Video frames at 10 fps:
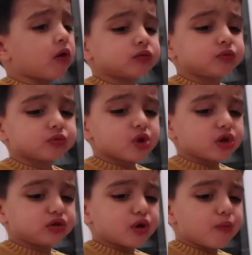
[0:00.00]
Après,
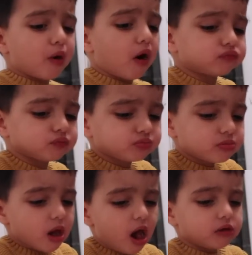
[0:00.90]
après. On va
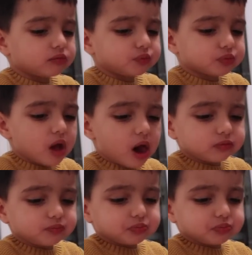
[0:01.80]
en manger après, bébé.